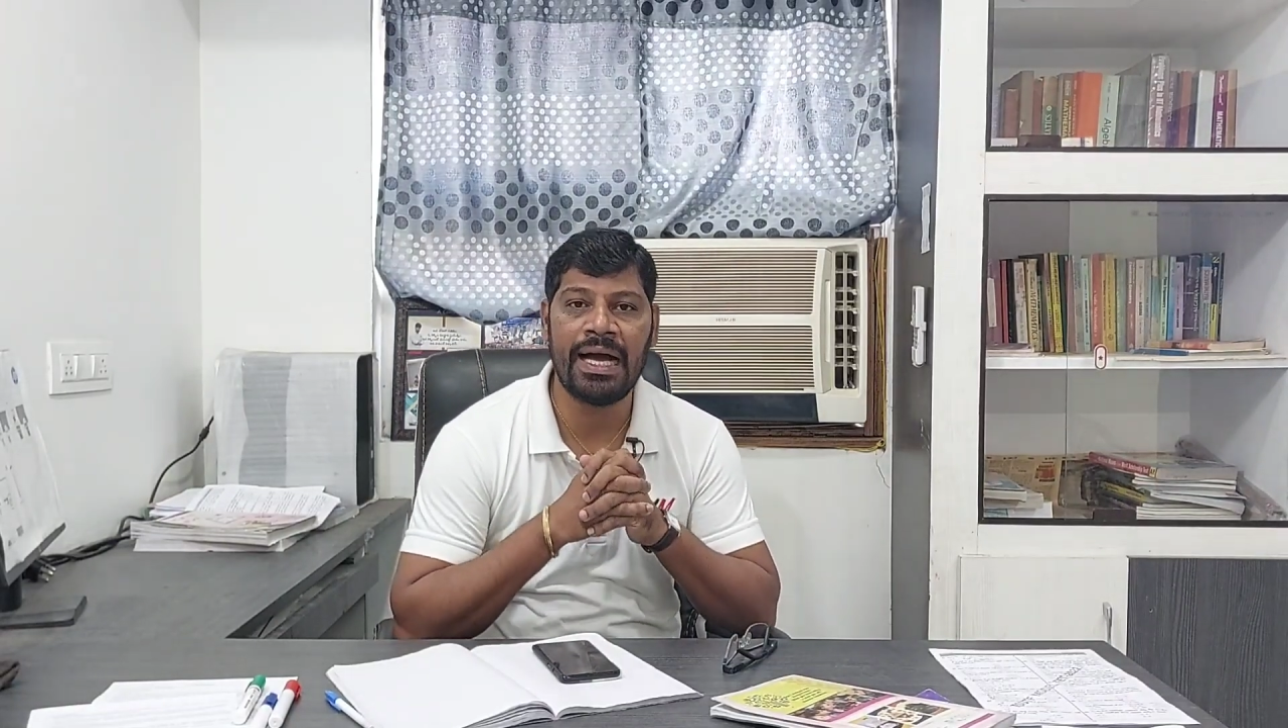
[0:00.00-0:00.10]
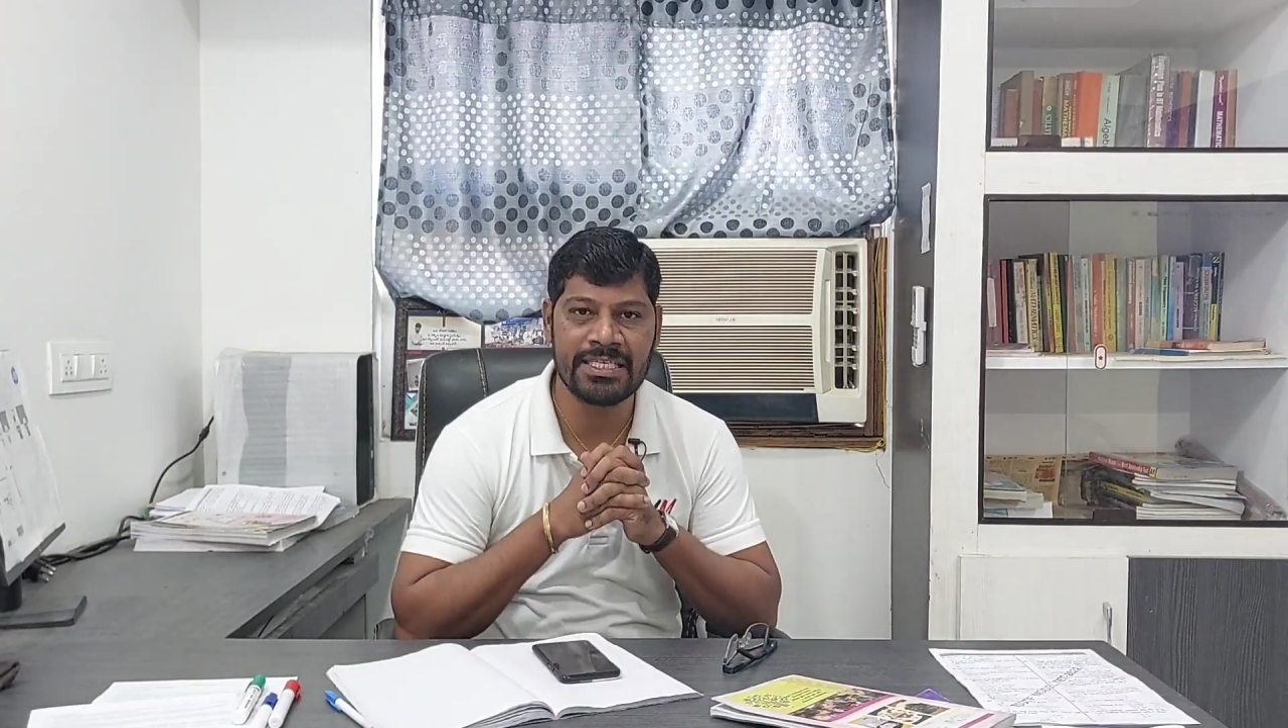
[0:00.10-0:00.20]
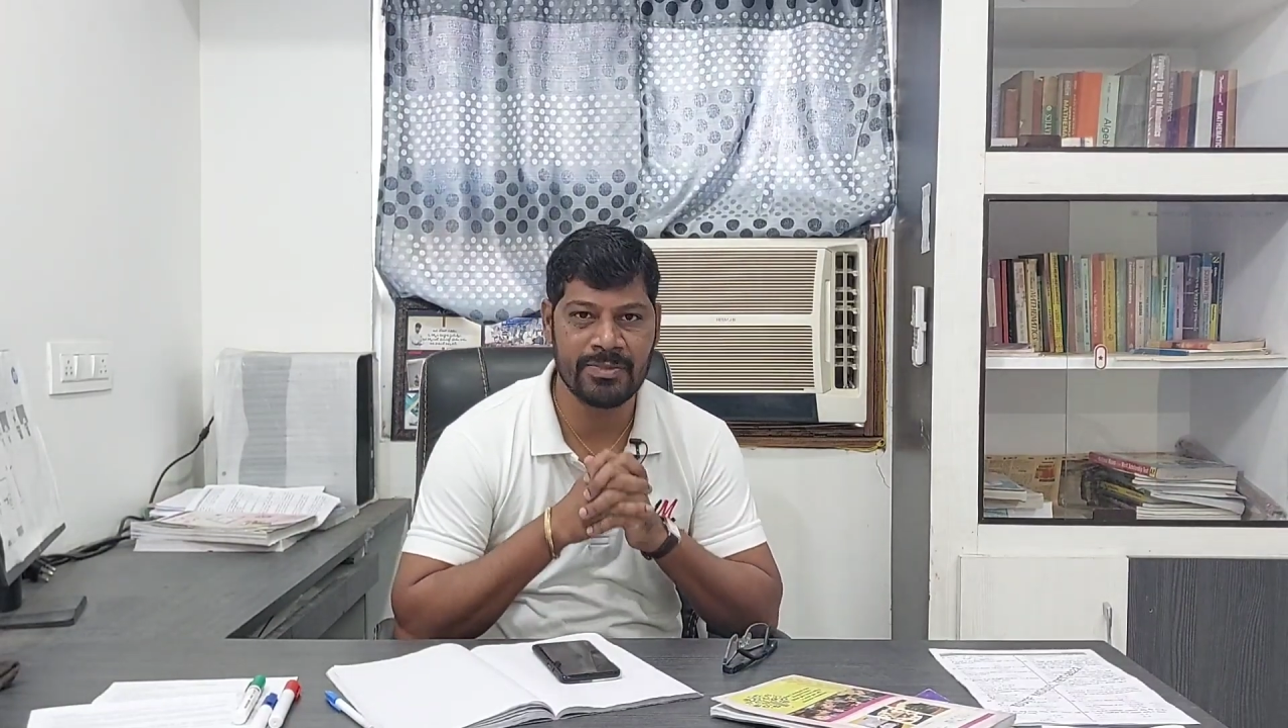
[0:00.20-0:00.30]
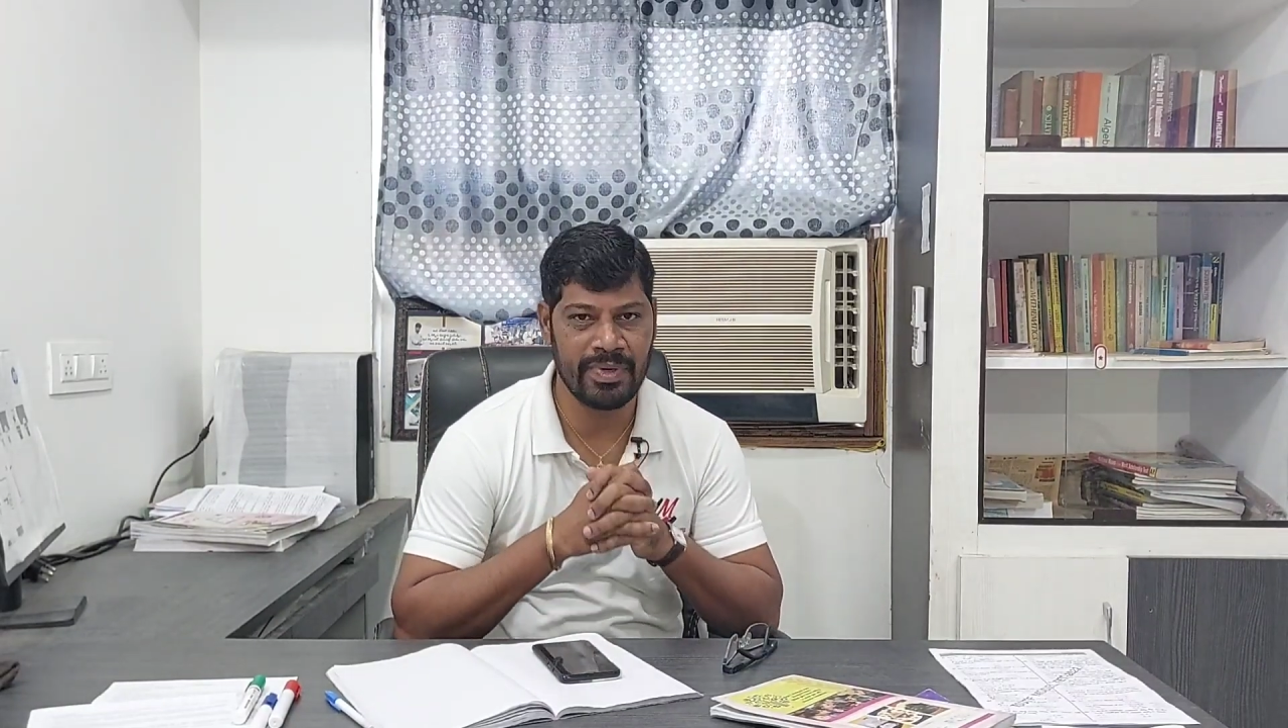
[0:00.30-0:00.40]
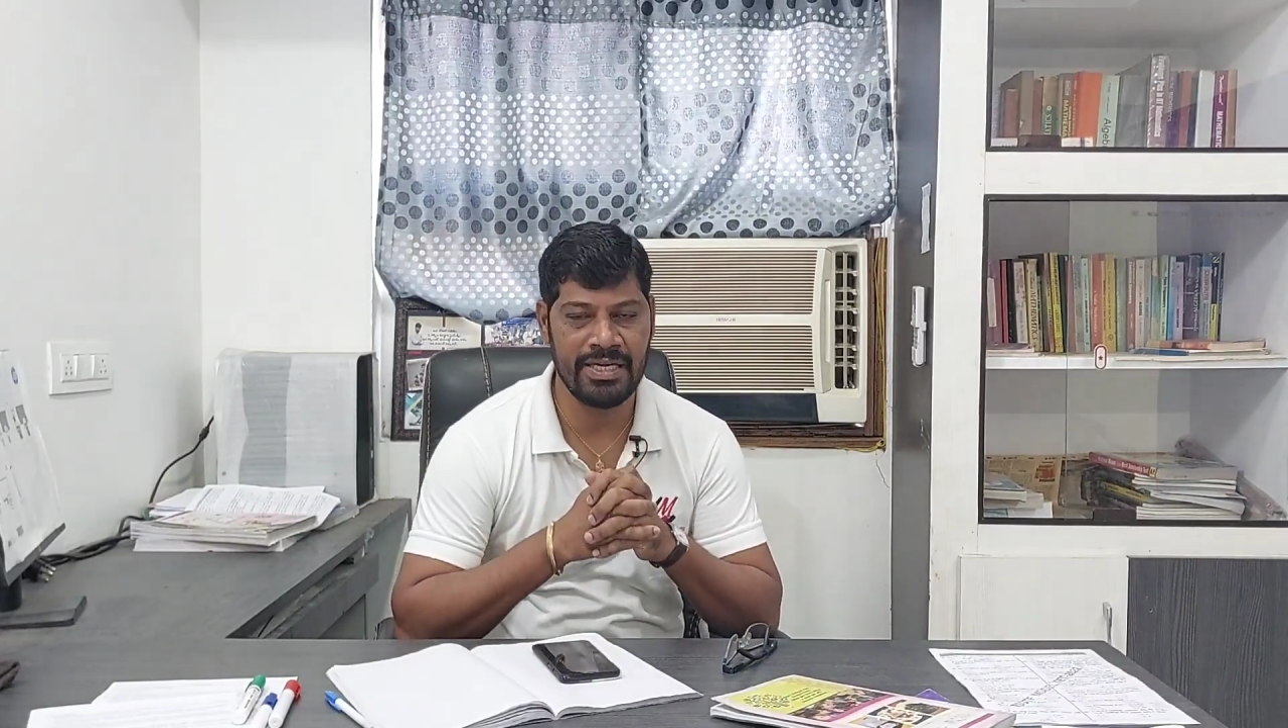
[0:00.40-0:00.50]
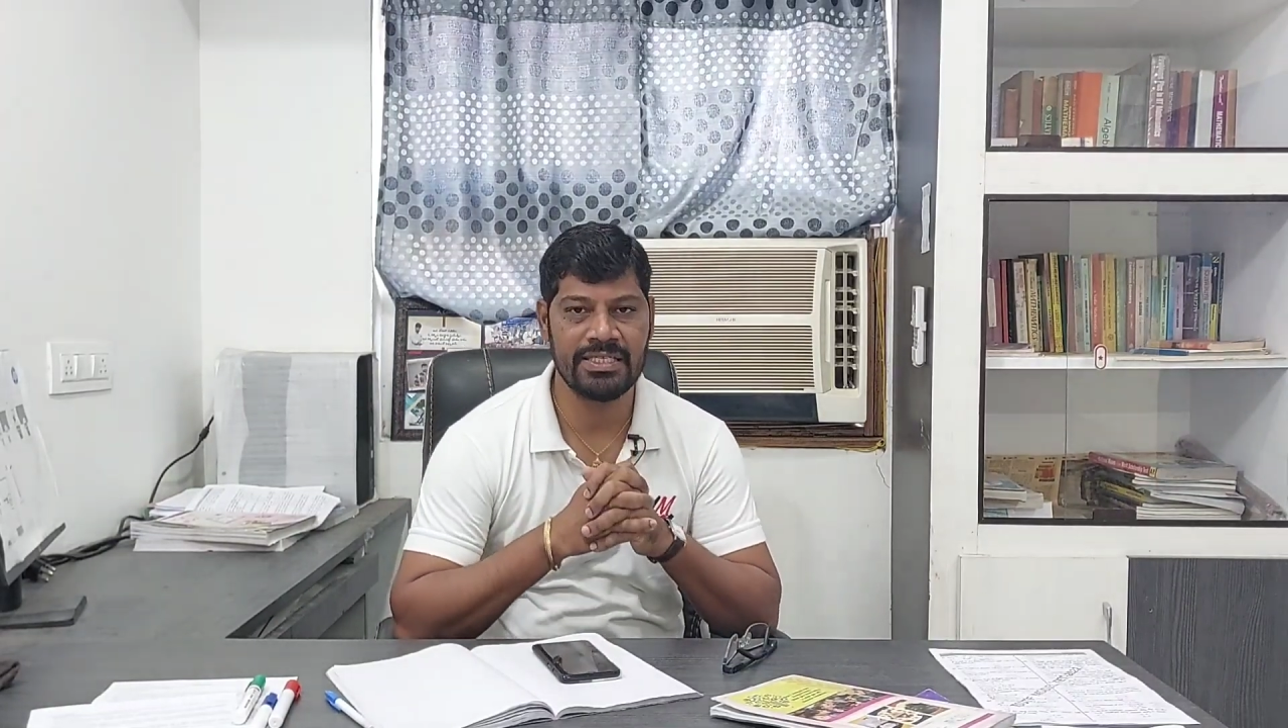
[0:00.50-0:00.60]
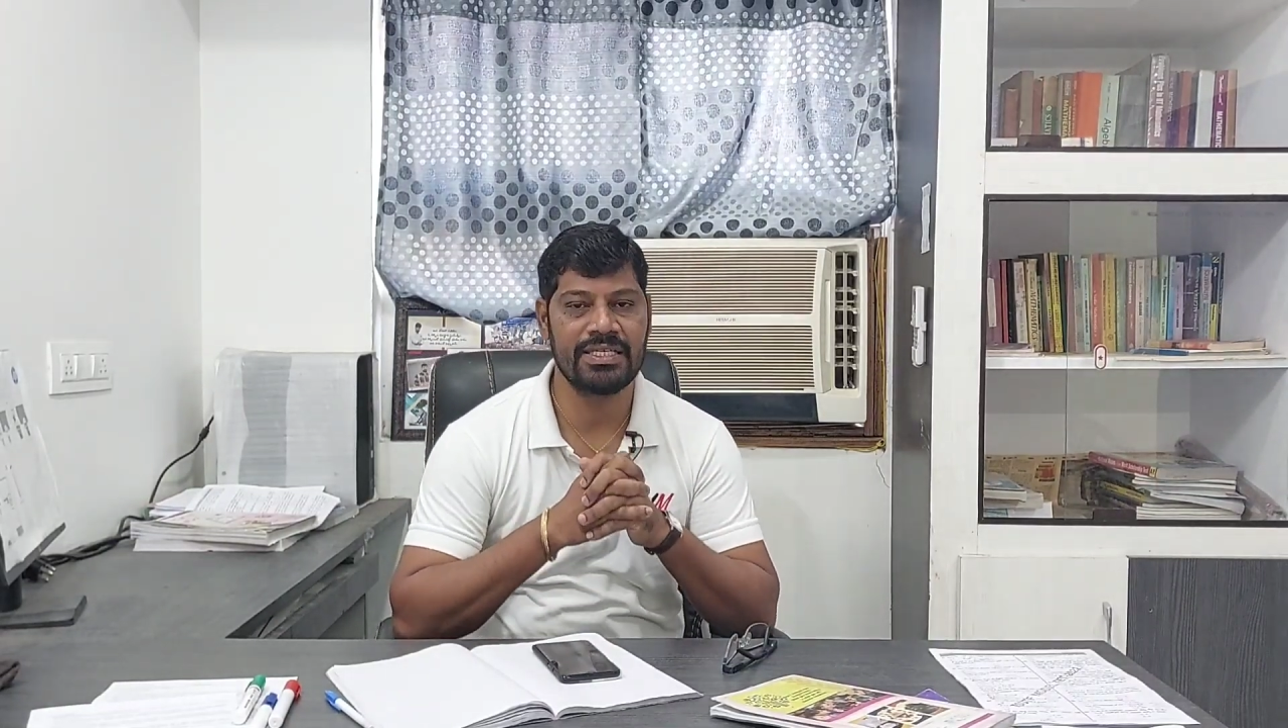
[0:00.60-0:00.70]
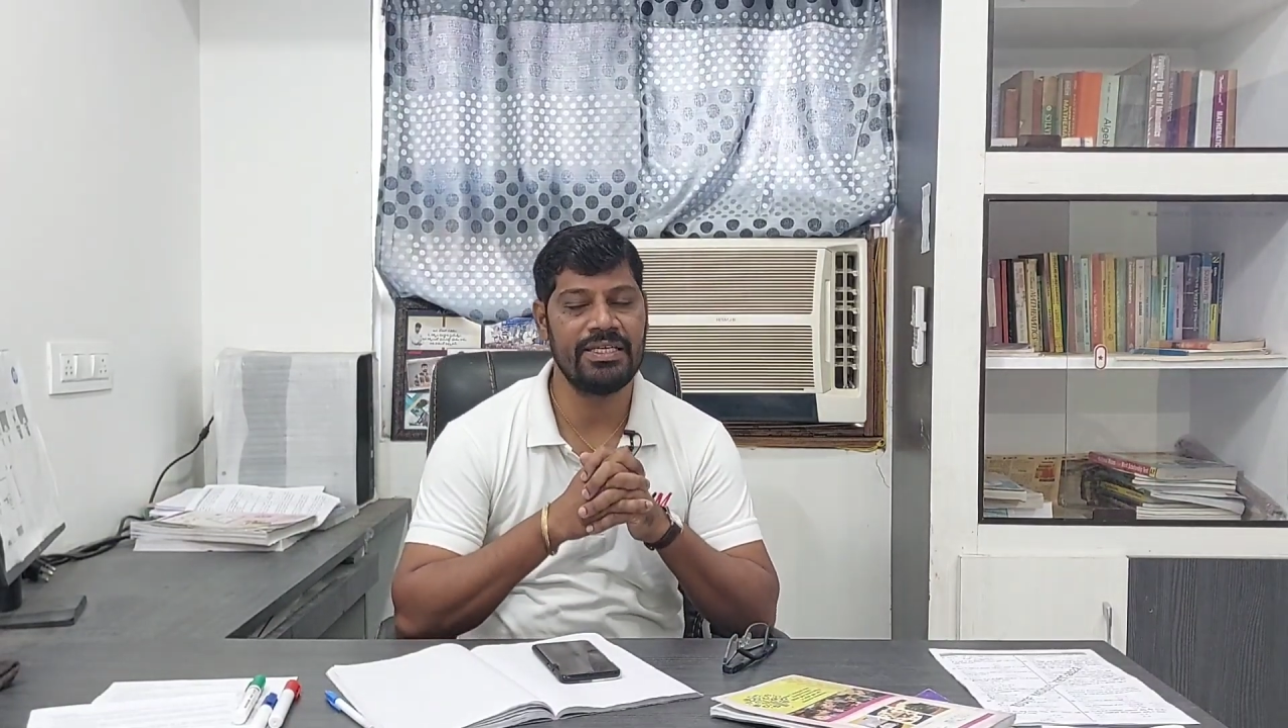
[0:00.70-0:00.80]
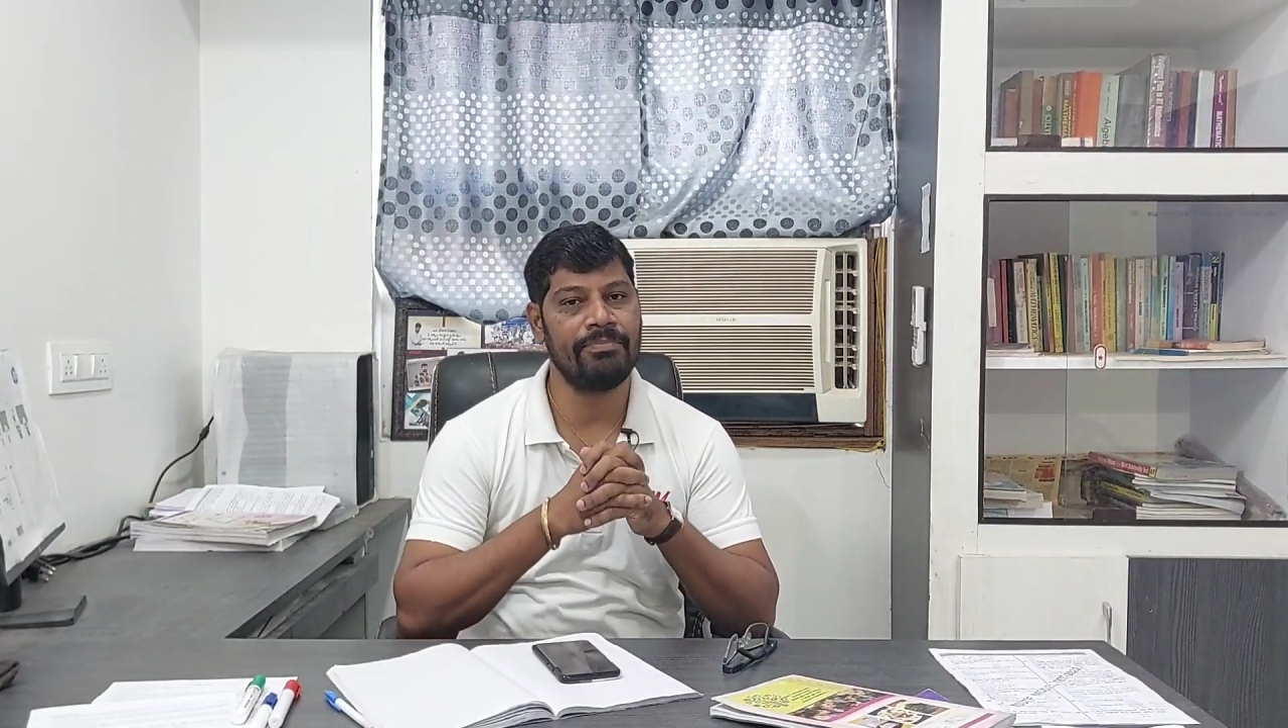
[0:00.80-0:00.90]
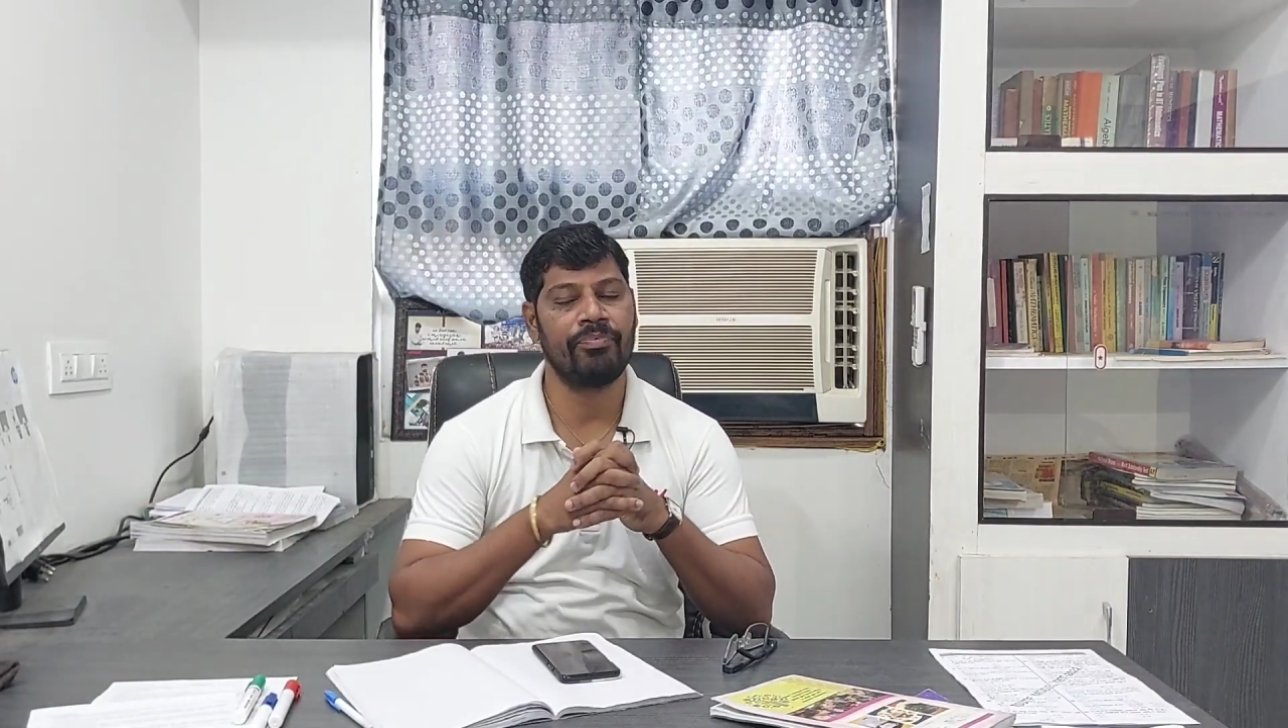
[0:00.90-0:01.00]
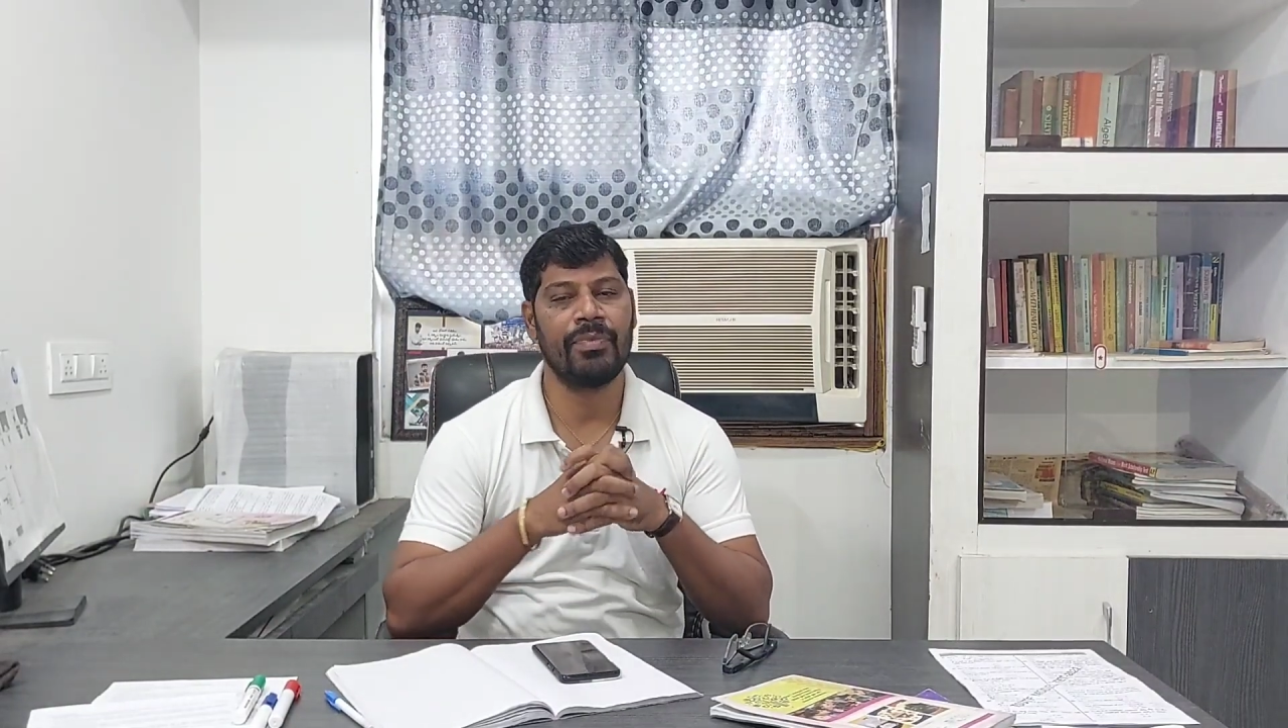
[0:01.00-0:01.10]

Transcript: ఆస్పరెంట్స్కి